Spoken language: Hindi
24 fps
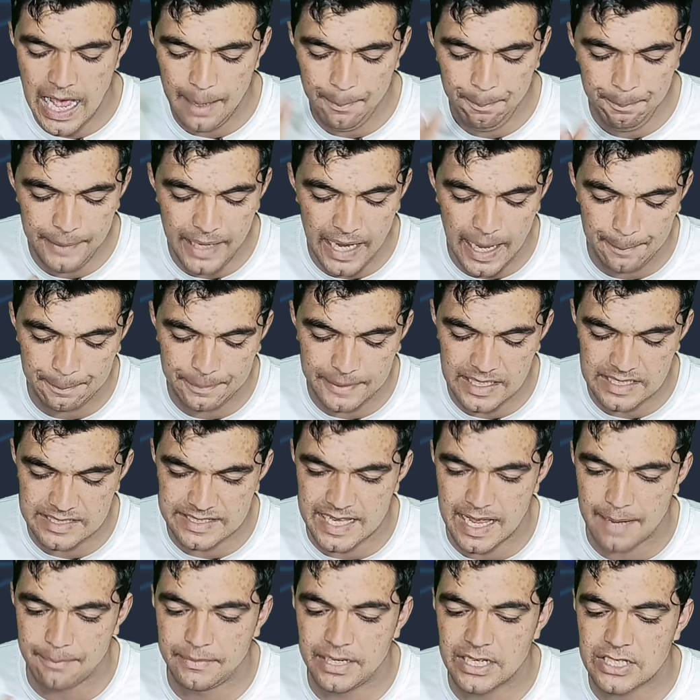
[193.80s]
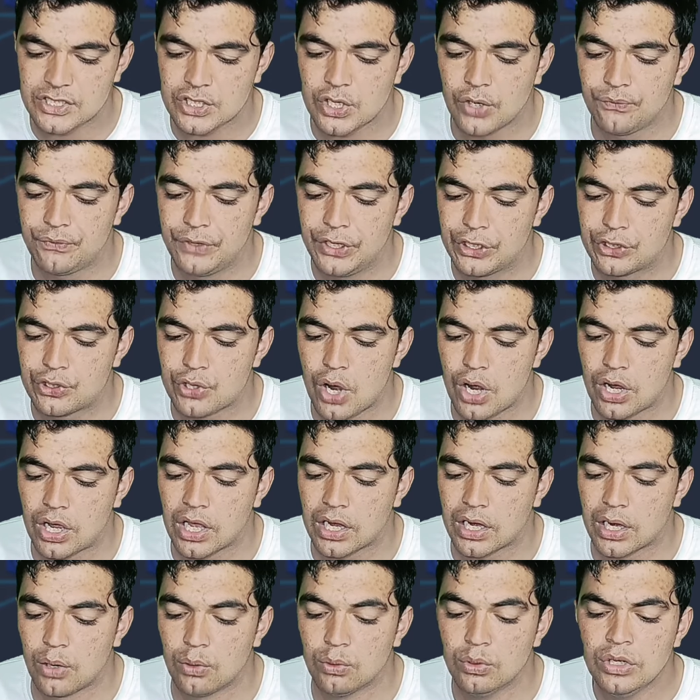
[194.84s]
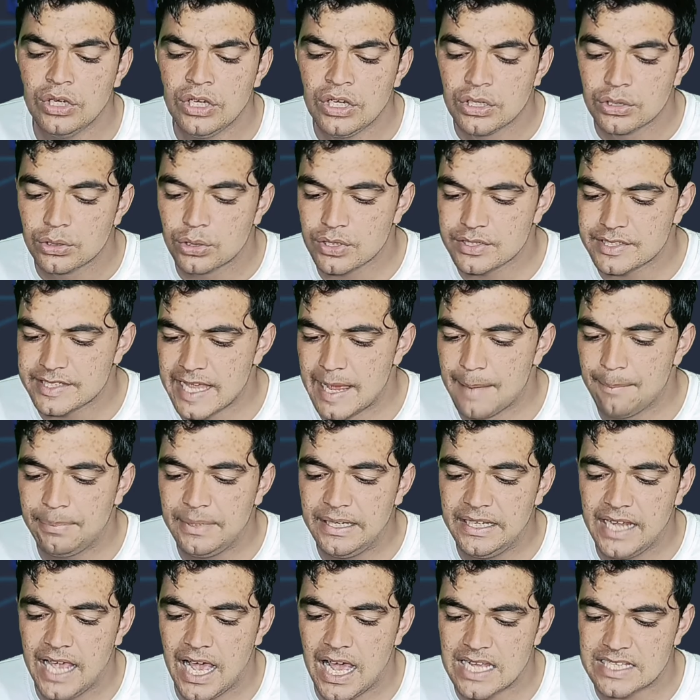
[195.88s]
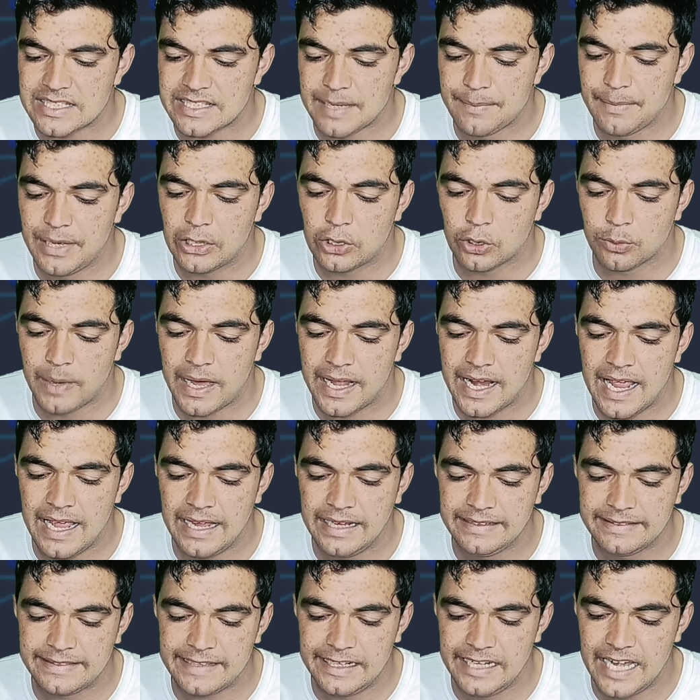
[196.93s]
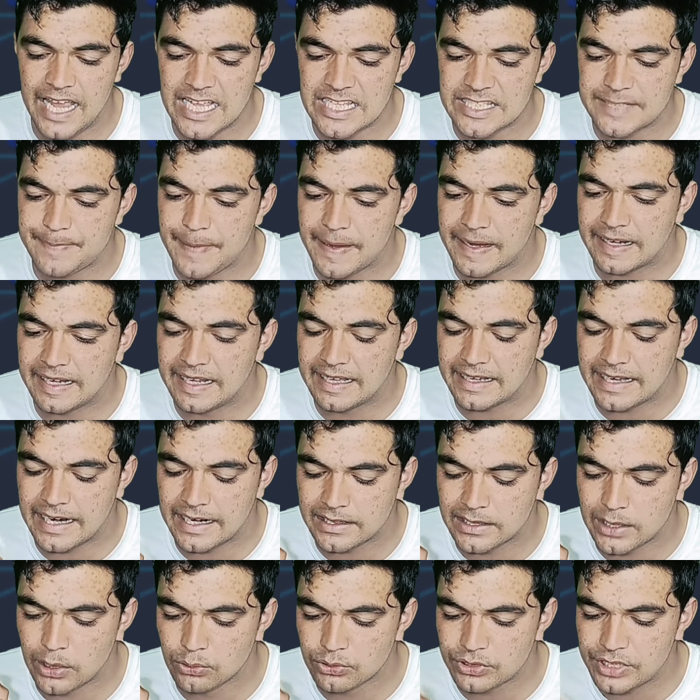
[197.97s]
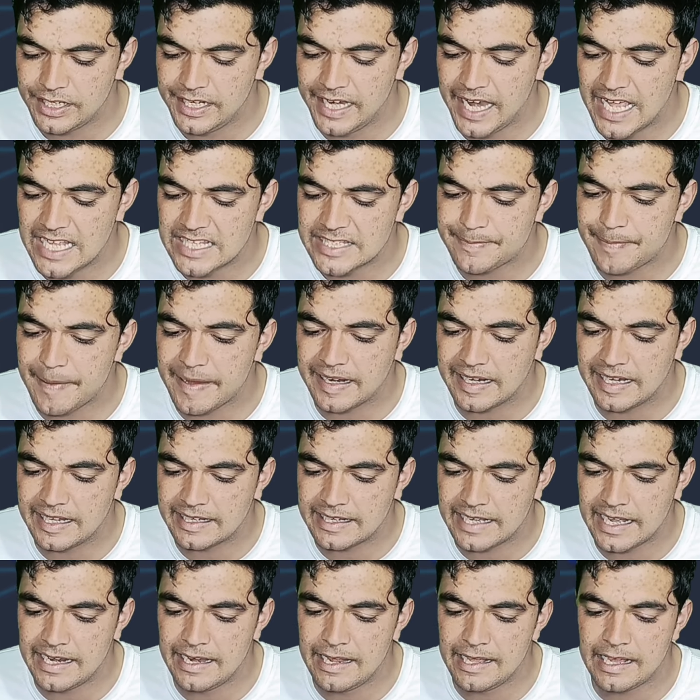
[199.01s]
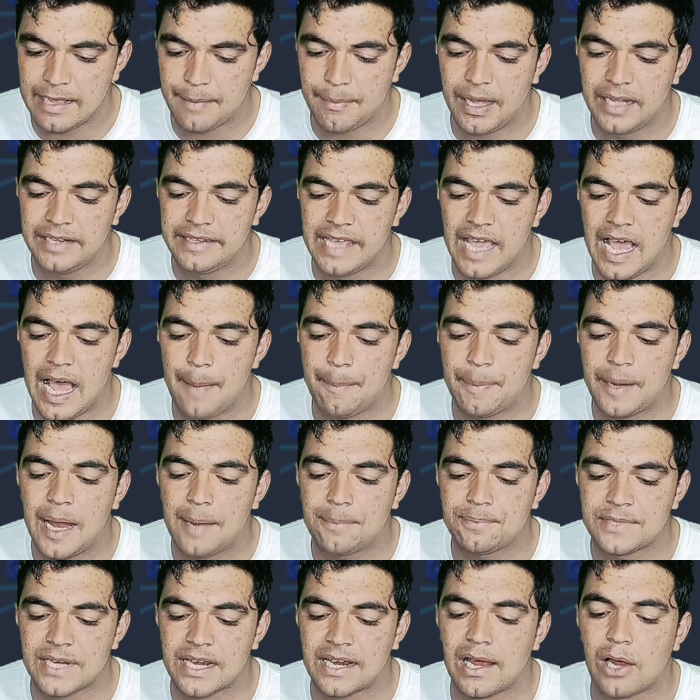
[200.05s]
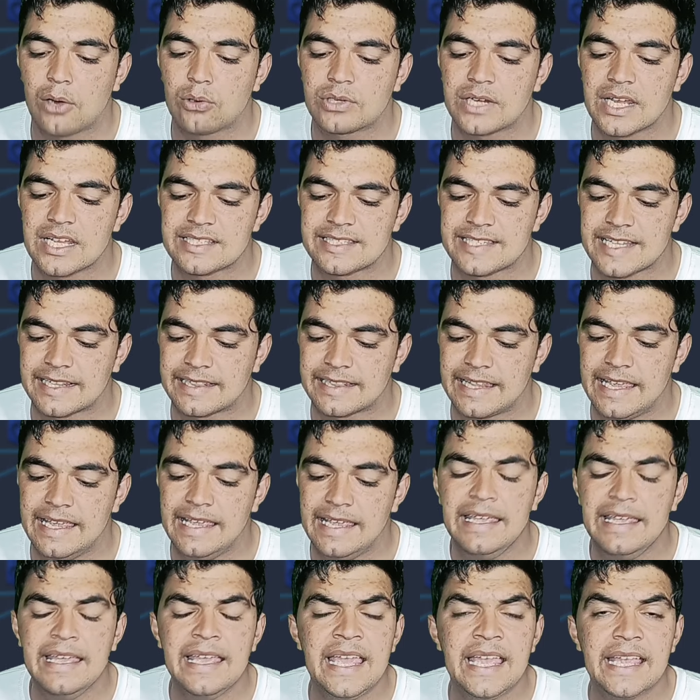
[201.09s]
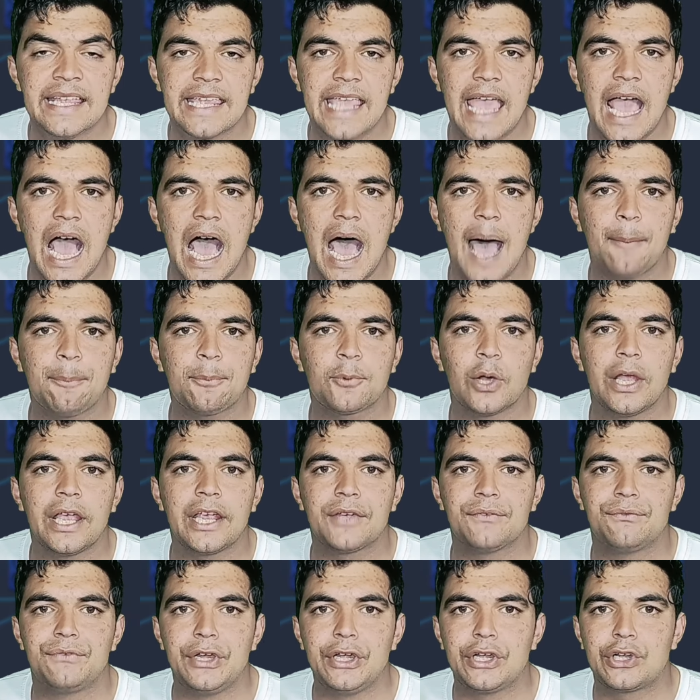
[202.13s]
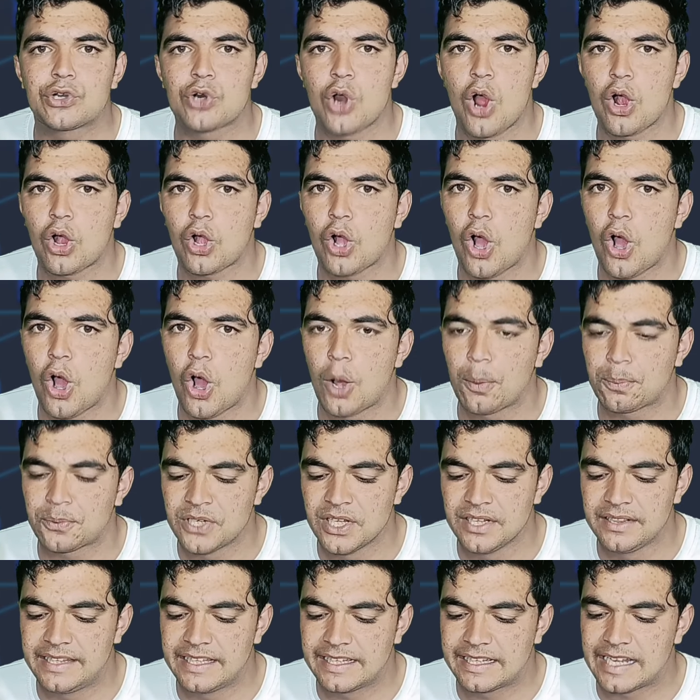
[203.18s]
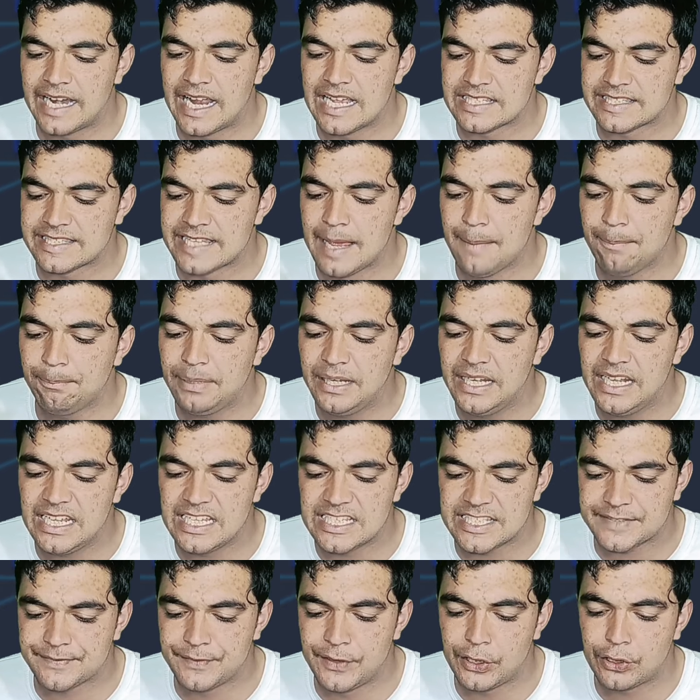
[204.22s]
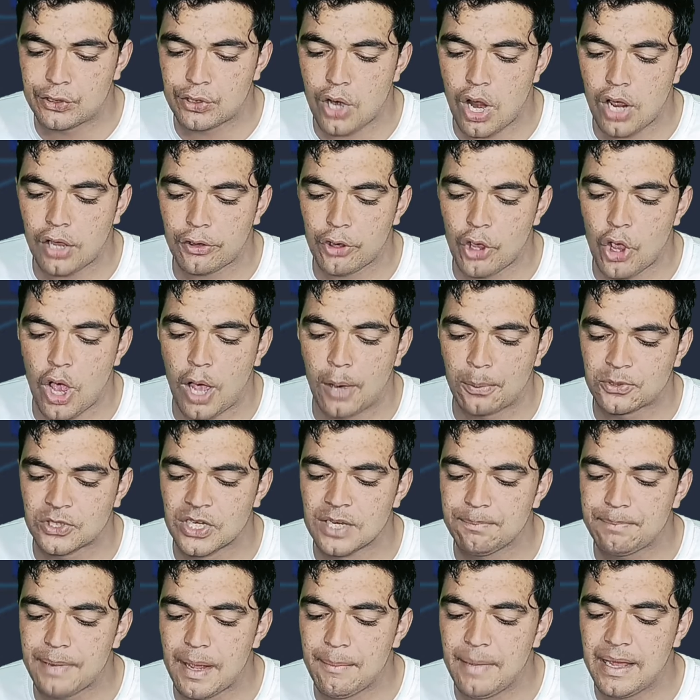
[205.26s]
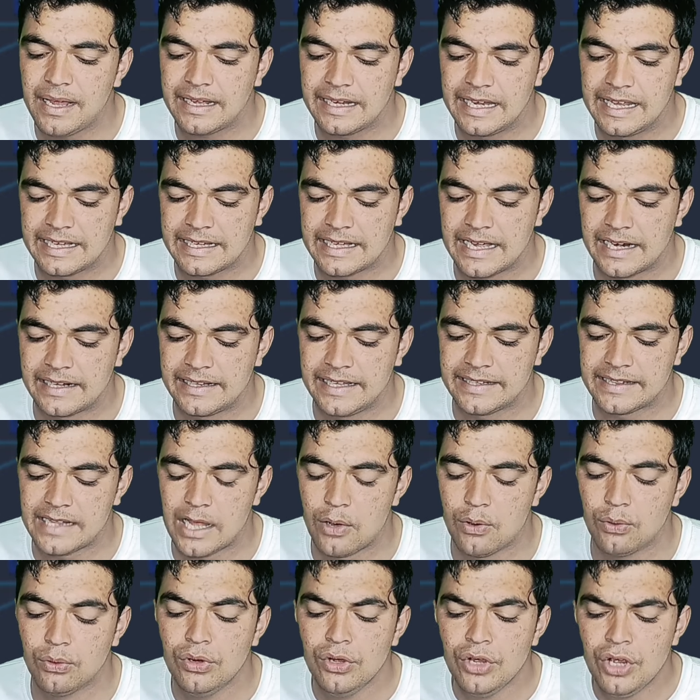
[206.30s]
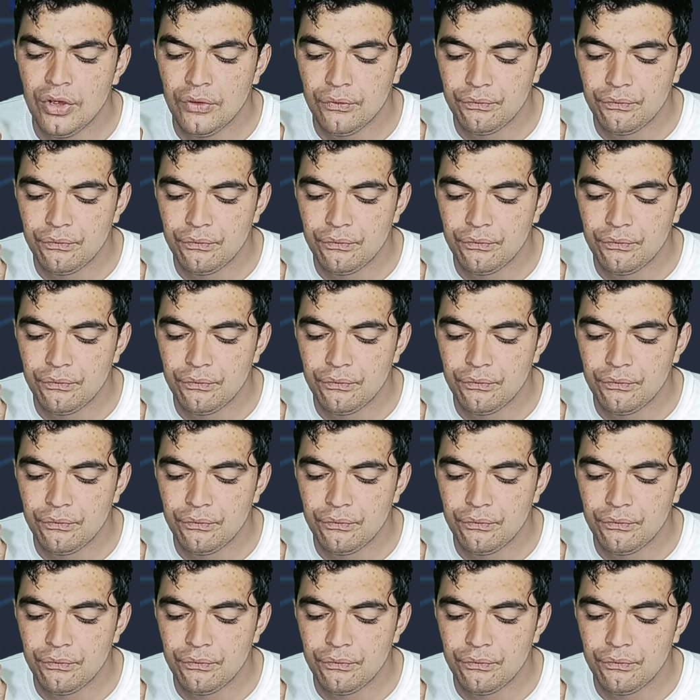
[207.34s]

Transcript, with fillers: अब मैं आपके सामने इसको विदड्रॉ कर रहा हूं तो सैंपली यहां से मैं दोबारा इन थ्री पे क्लिक करता हूं थ्री पे क्लिक करने के बाद यहां पर आप चेकआउट कर सकते हैं कि आपको एक विदड्रॉ का ऑप्शन दिख रहा है सैंपली इस विदड्रॉ के ऑप्शन पे मैं क्लिक कर देता हूं